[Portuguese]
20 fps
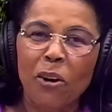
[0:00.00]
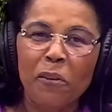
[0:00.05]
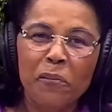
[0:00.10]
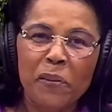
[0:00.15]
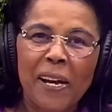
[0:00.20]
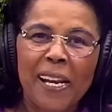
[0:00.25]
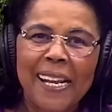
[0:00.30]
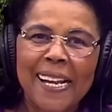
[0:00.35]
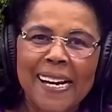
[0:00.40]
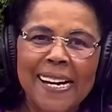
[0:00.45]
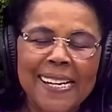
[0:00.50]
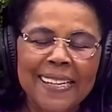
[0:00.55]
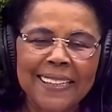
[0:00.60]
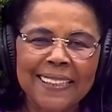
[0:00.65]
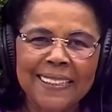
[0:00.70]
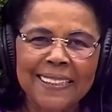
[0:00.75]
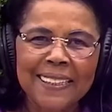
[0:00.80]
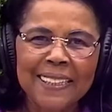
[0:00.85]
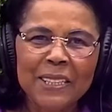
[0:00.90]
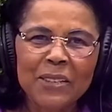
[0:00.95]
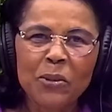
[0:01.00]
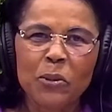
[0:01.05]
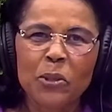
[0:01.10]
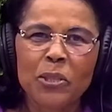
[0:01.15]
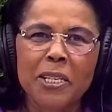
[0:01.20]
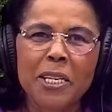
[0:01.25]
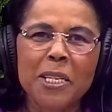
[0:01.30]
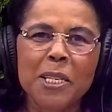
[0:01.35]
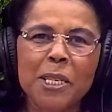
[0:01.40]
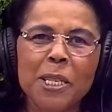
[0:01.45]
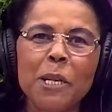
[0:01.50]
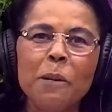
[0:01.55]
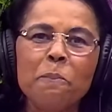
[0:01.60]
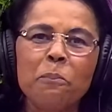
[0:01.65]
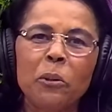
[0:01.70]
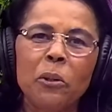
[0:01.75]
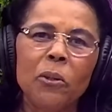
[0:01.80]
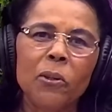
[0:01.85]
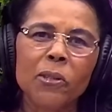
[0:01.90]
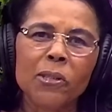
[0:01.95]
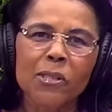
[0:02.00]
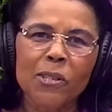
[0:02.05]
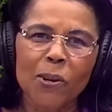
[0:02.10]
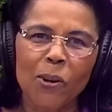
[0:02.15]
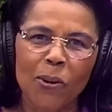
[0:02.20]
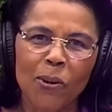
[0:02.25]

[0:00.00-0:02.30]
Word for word: a falar os discípulos